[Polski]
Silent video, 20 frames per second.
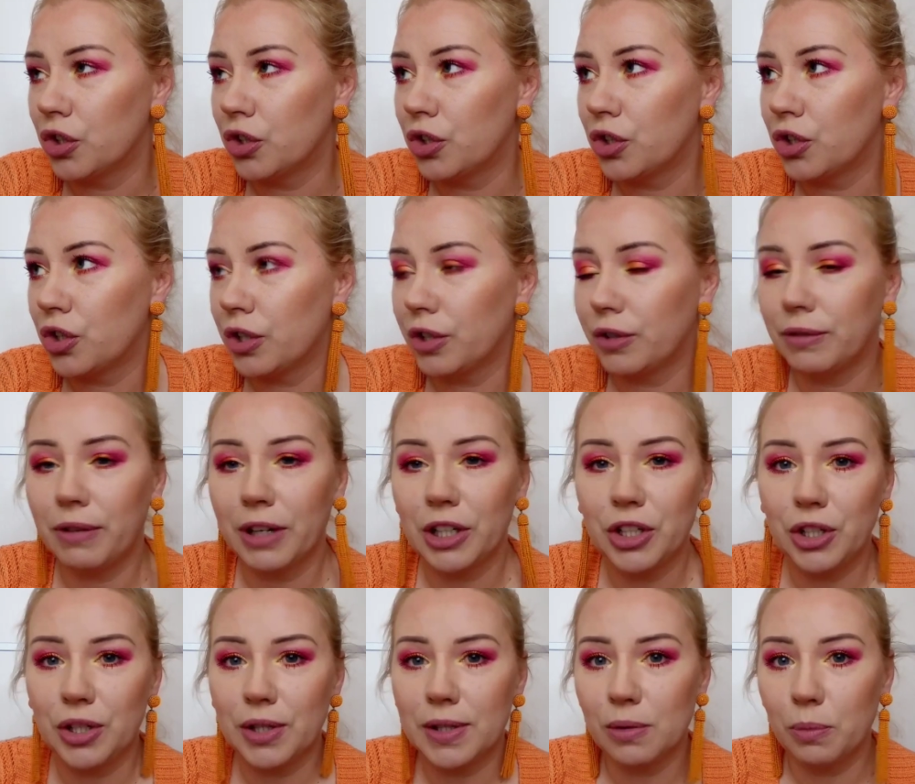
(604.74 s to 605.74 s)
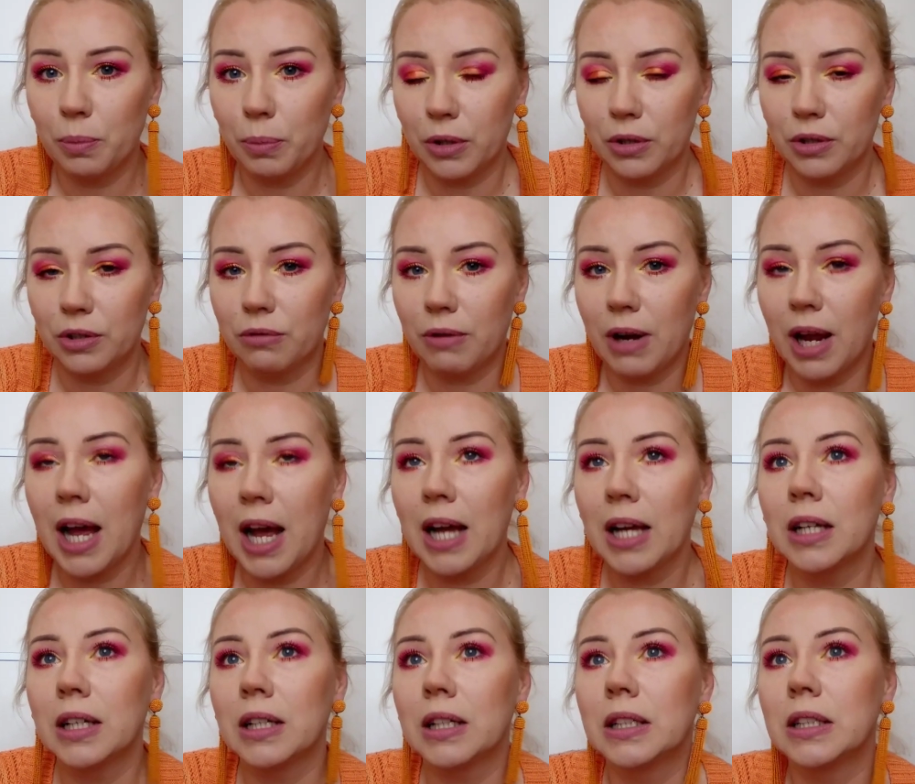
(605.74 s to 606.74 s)
czy właśnie
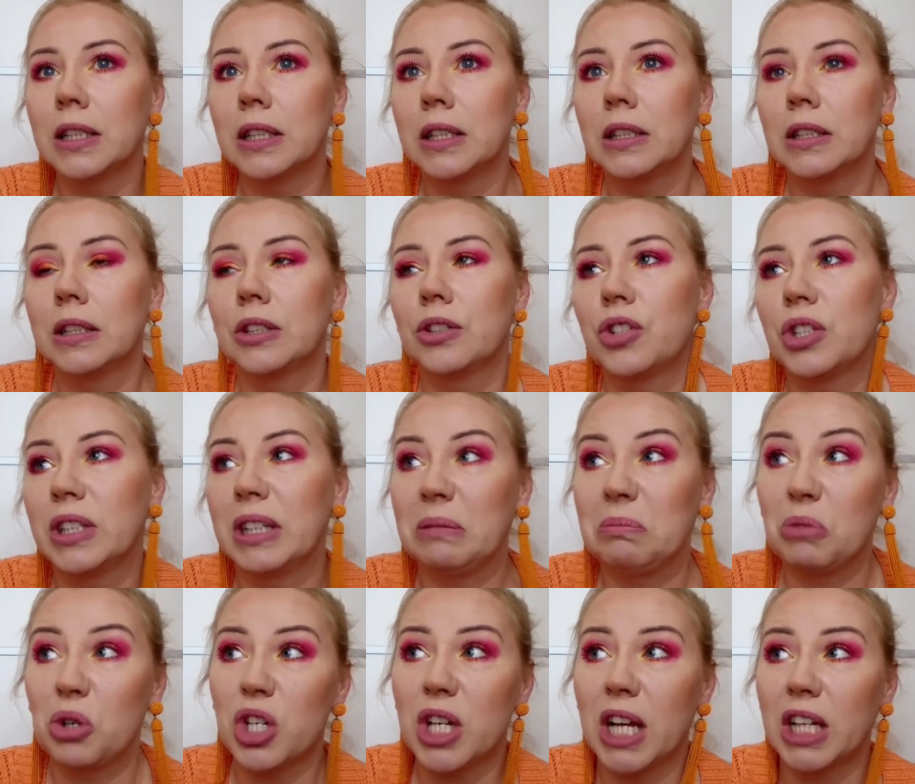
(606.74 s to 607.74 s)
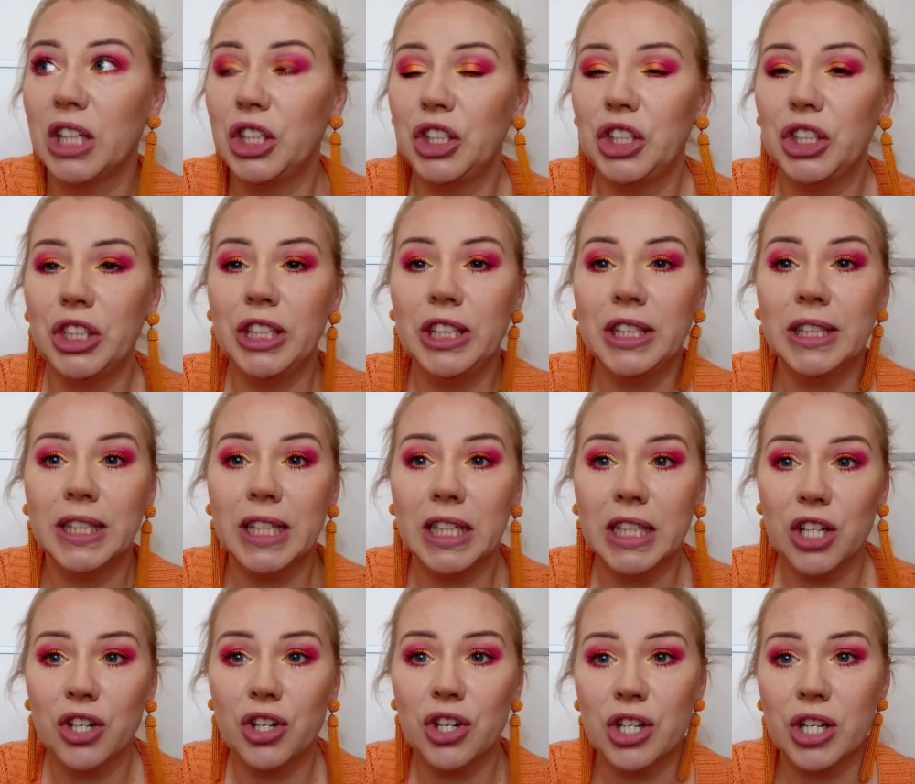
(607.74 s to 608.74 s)
Superdrug, e, czy tam może jakieś inne
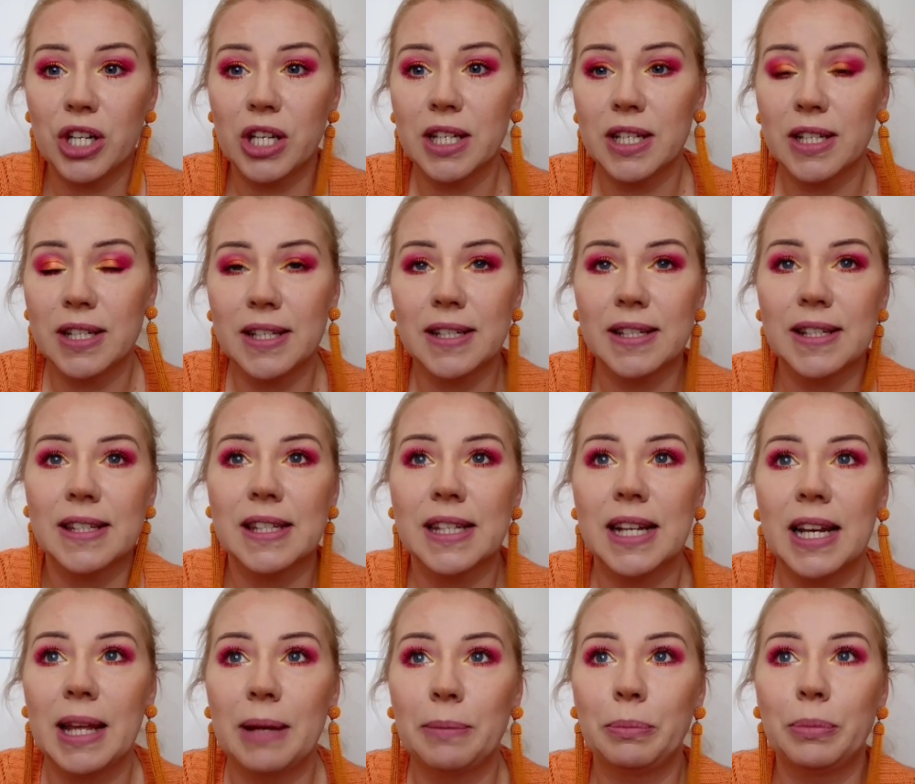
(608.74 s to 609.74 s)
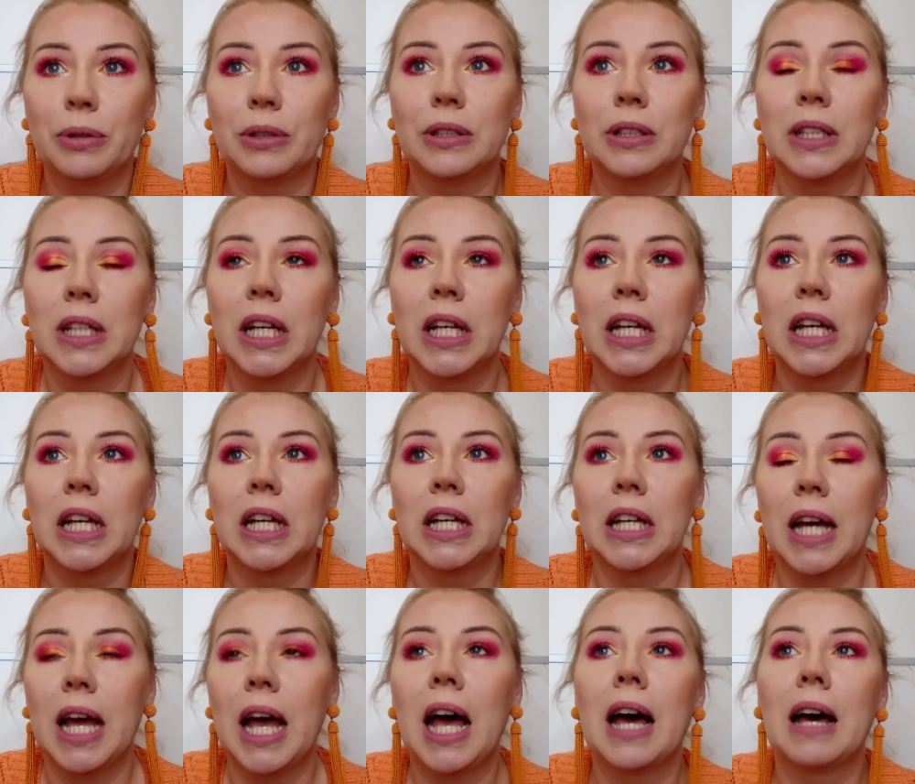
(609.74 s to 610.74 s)
jeszcze e, sklepy.
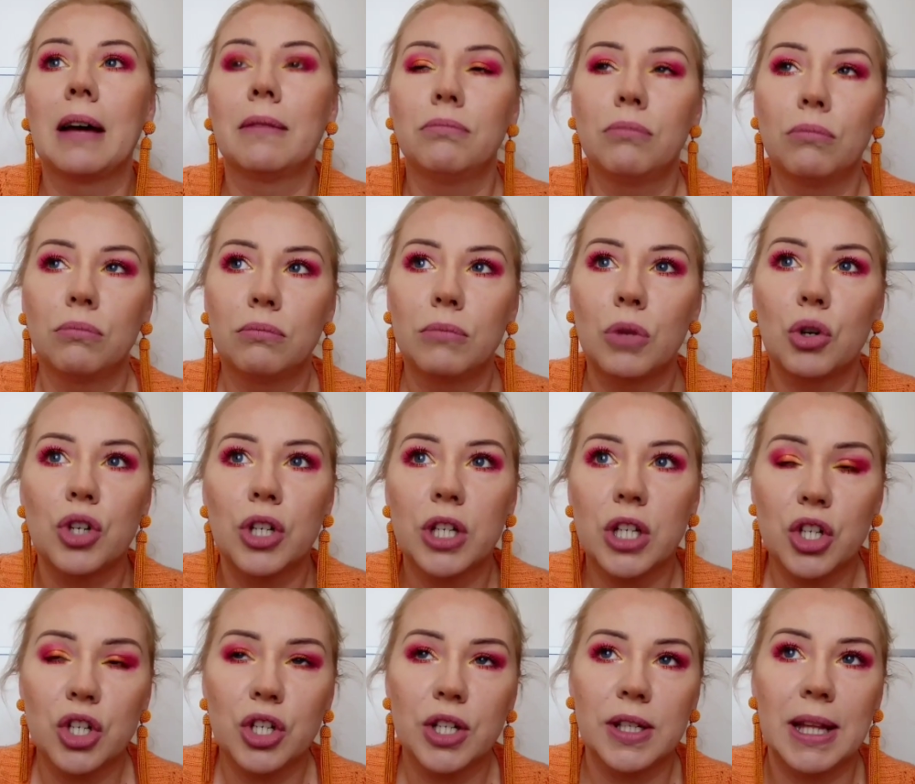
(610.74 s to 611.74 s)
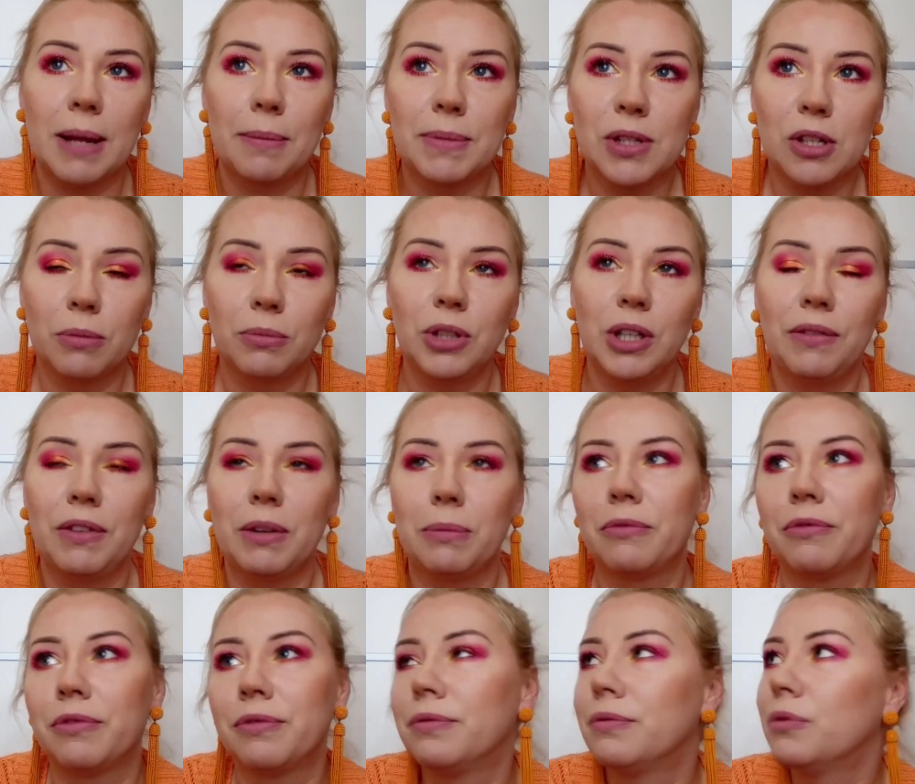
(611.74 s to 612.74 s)
A, może jeszcze tam są, nie wiem,
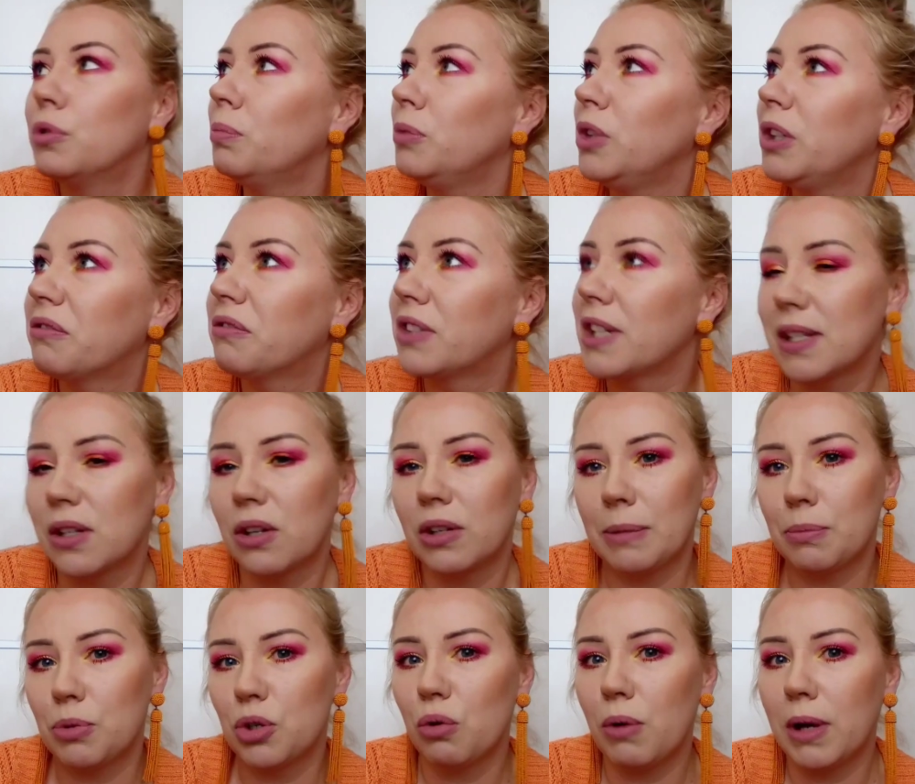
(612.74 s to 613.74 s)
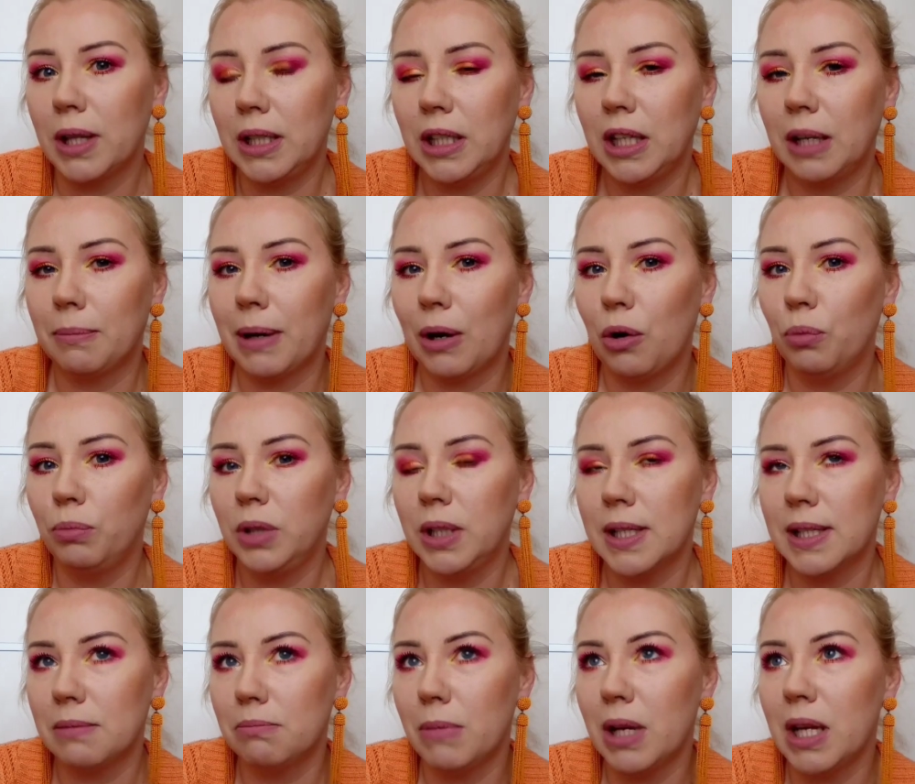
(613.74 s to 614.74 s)
u mnie w Tesco na przykład nie ma. U
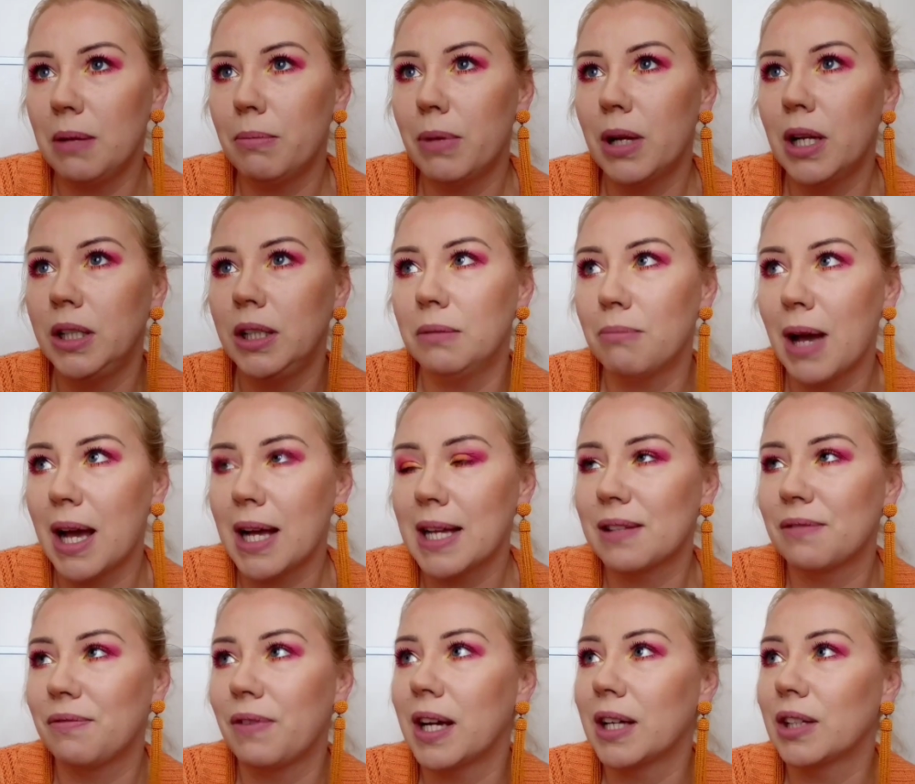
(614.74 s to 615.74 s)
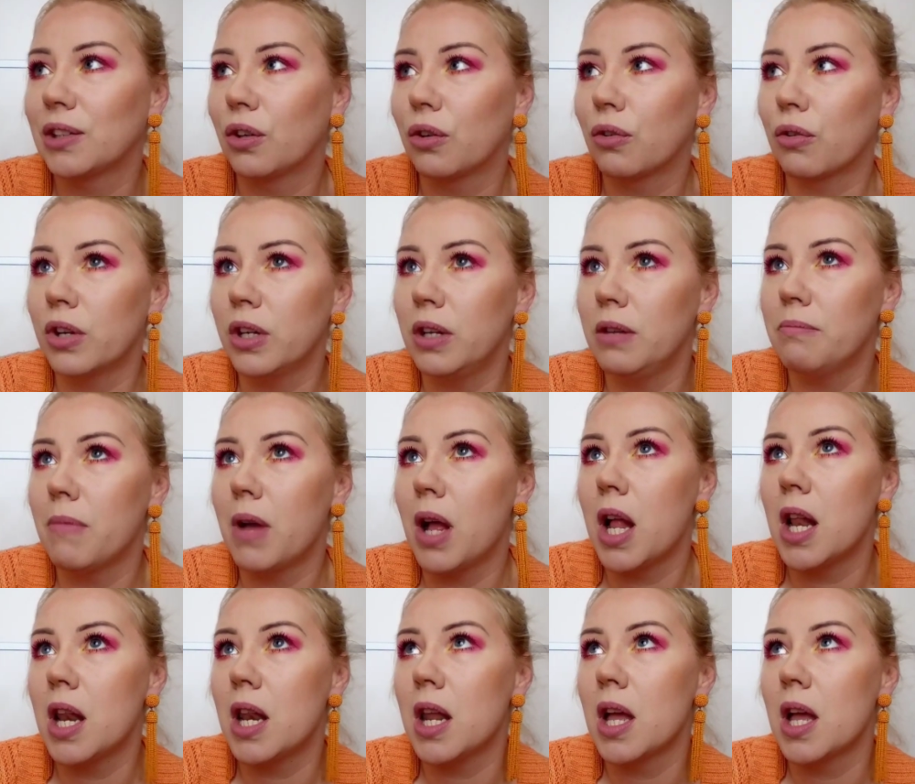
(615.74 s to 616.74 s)
mnie jest Maybelline, Max Factor,
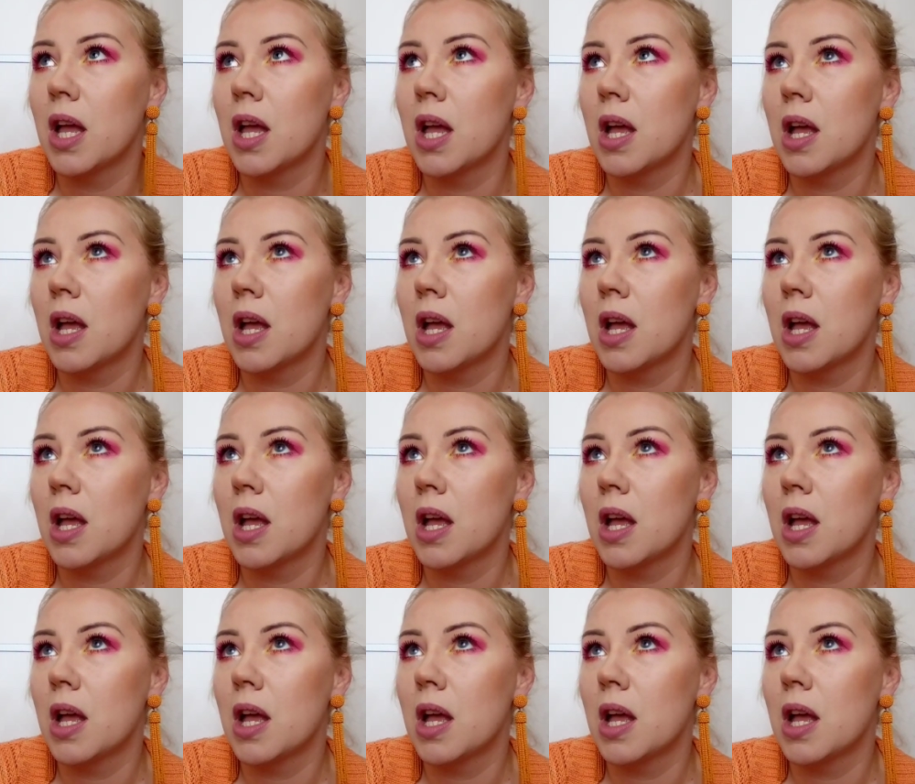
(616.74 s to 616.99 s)
Rimmel,